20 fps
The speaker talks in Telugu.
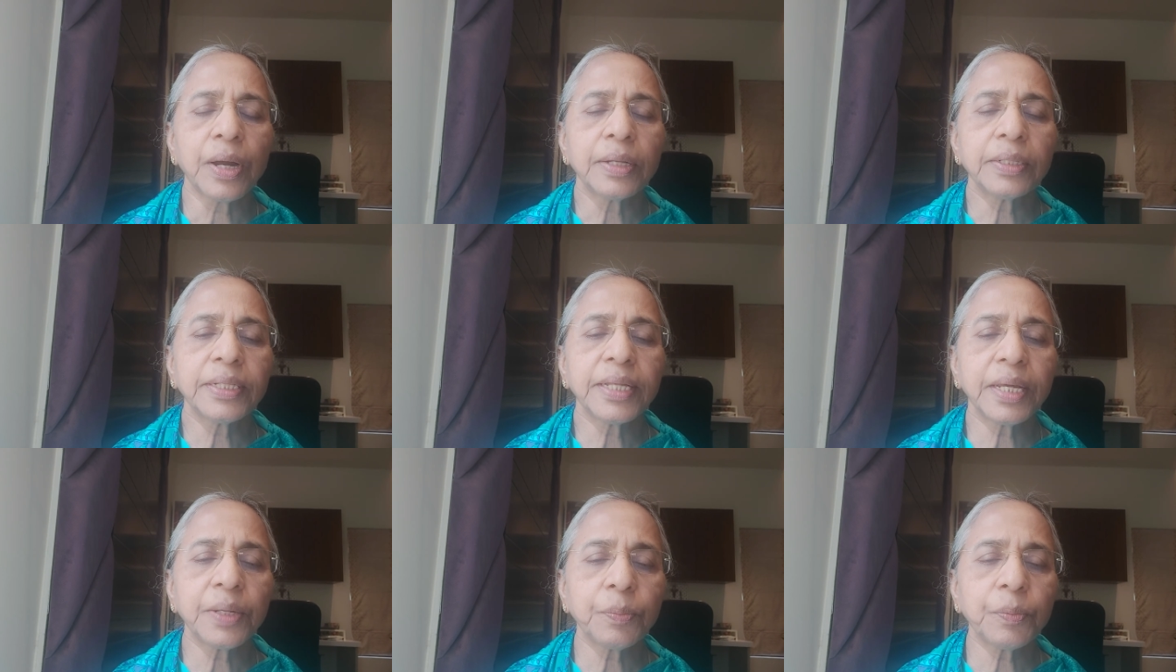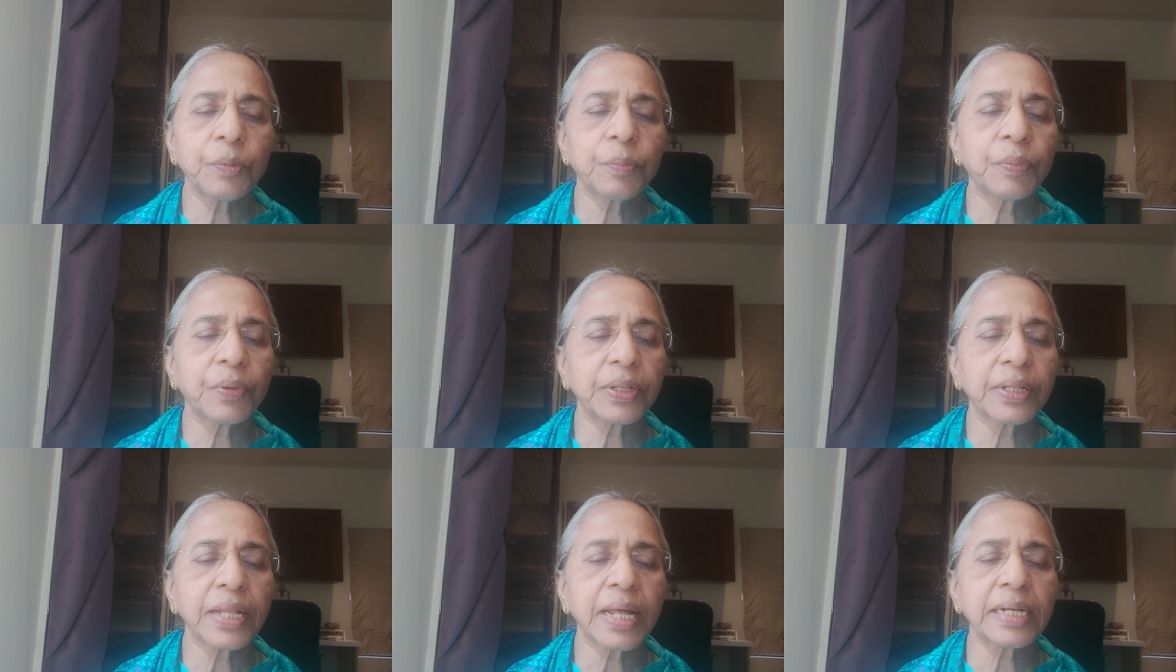తీర్పు
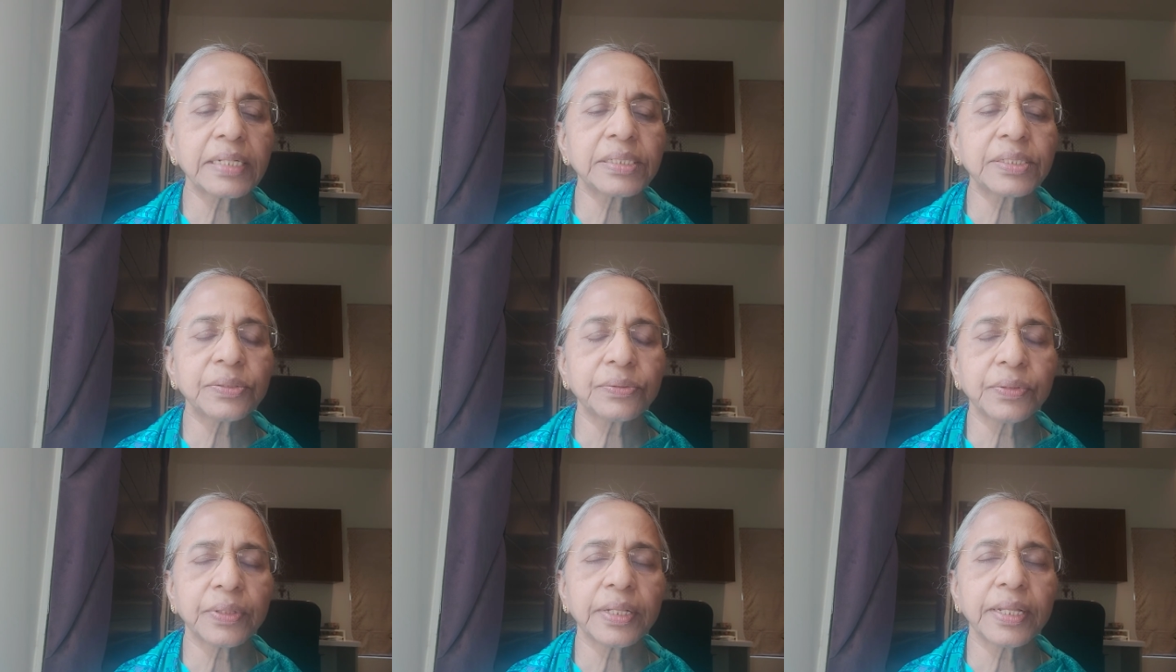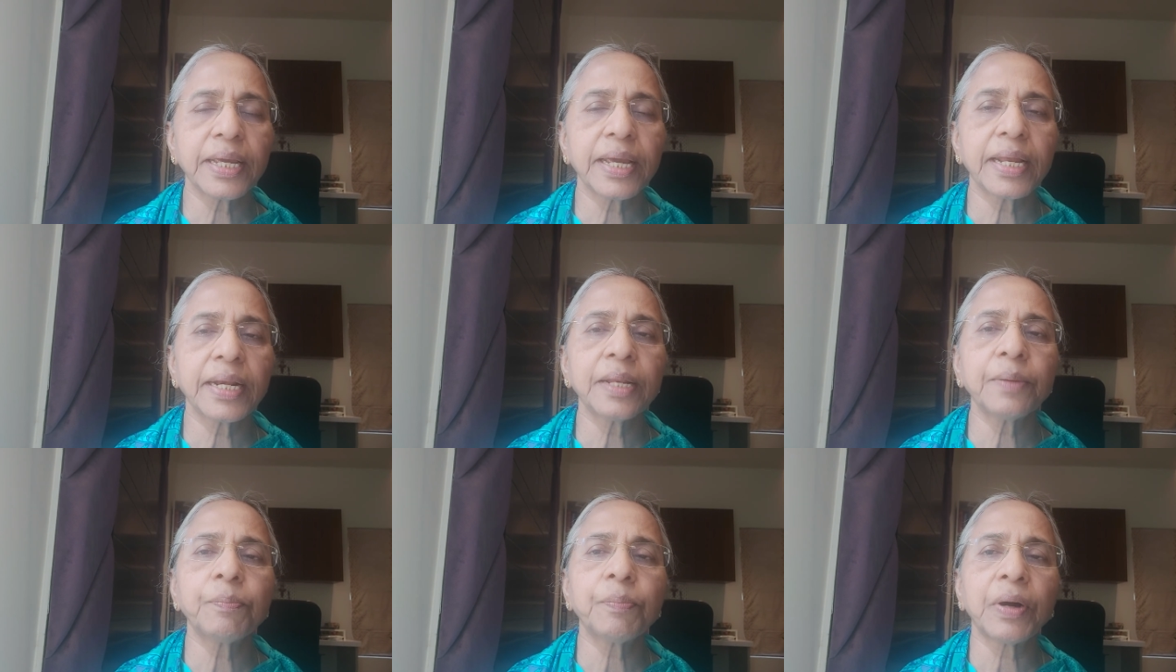పొందాల్సి ఉంది
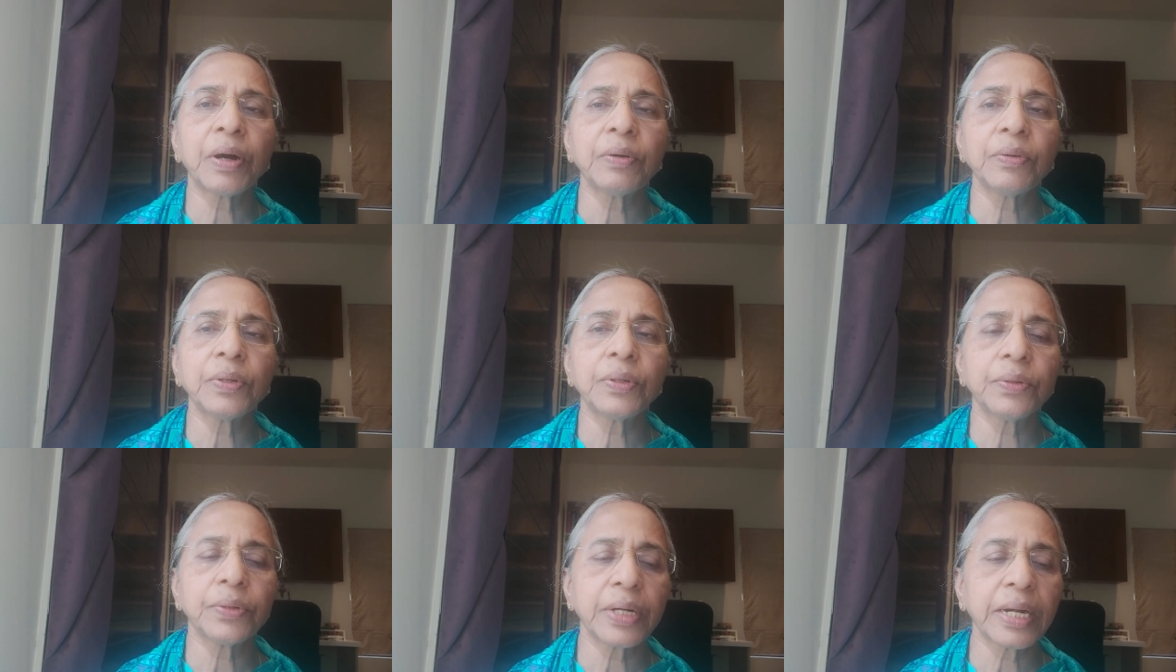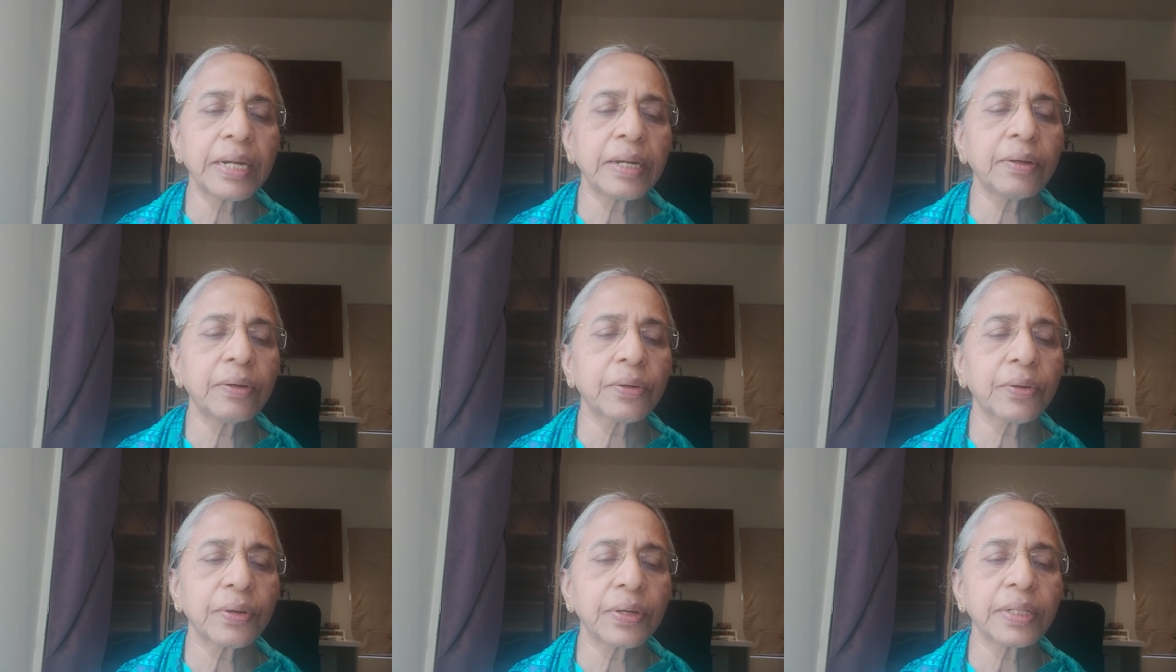అని పౌలు
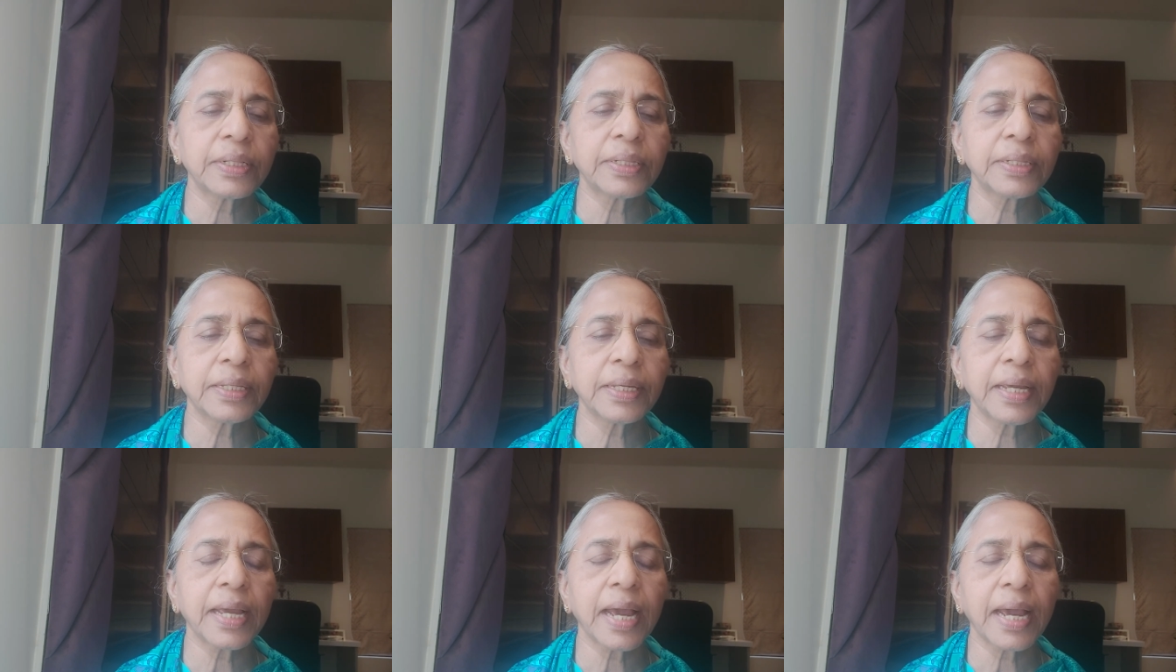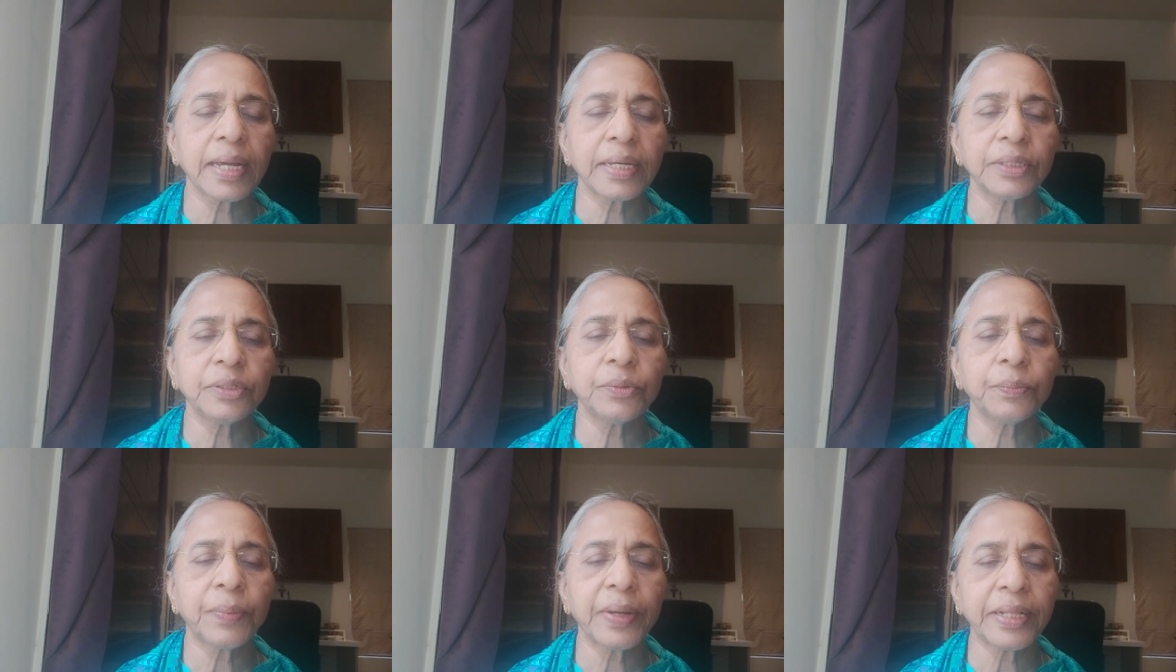రెండో కొరింతి
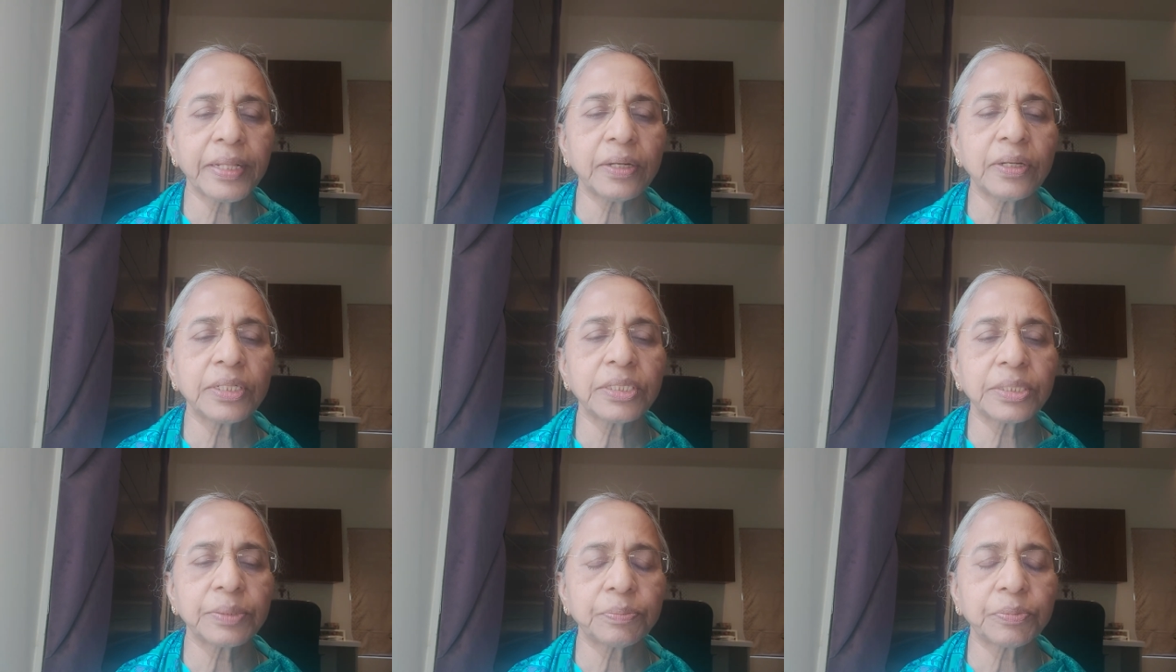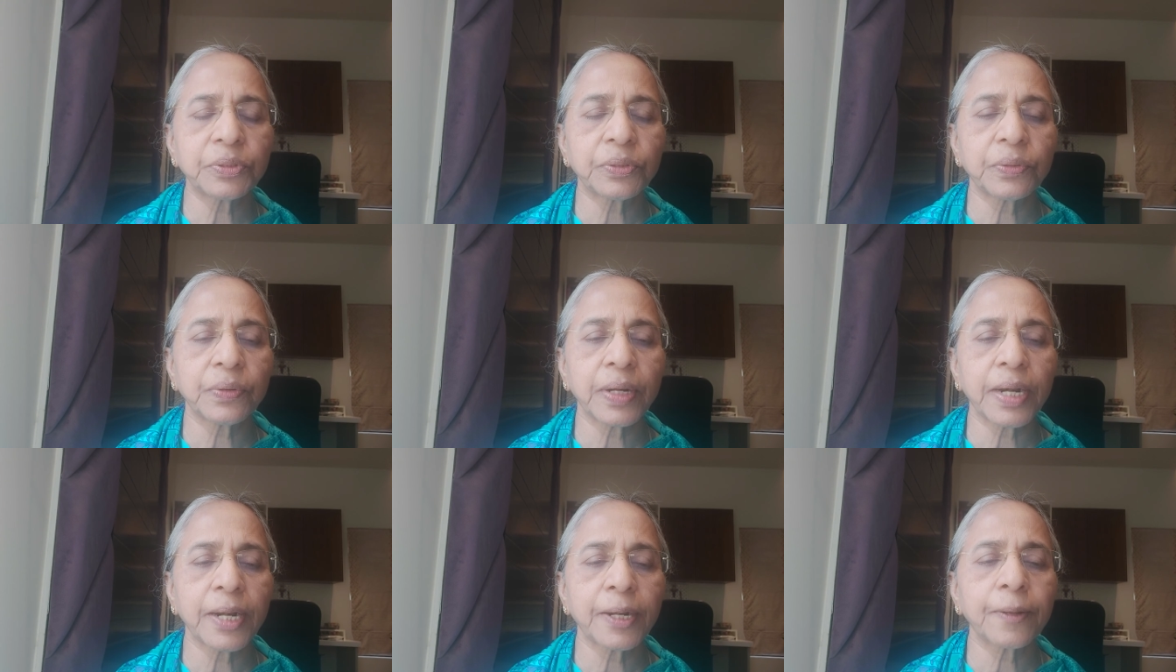ఐదు పదిలో చెప్తూ
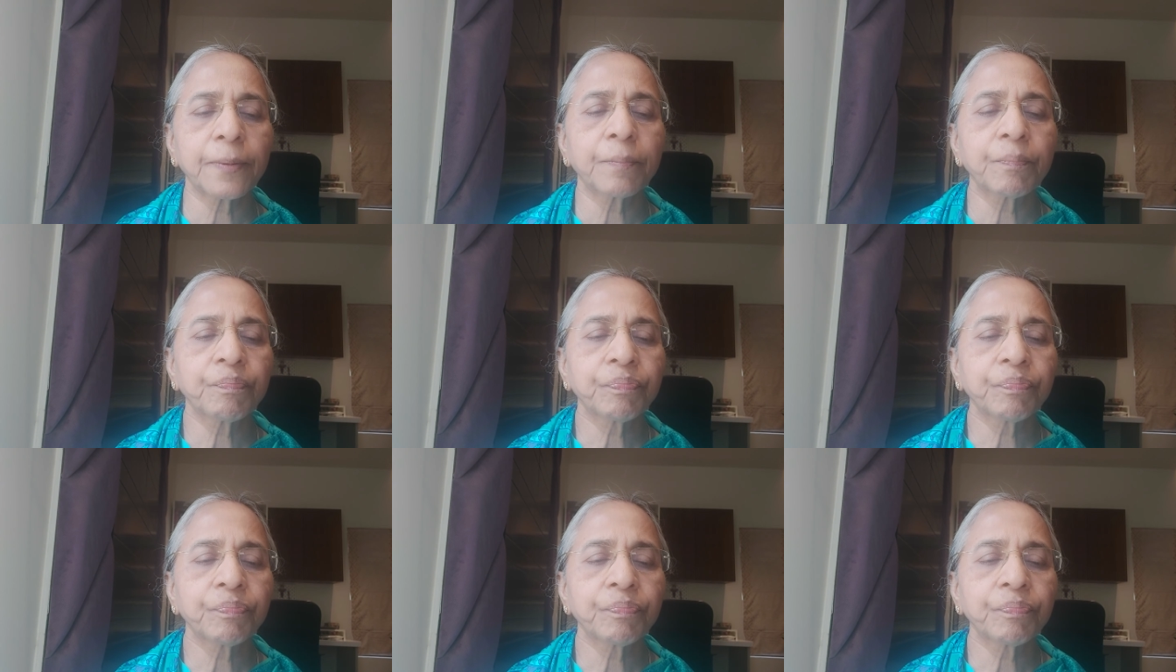ఉన్నాడు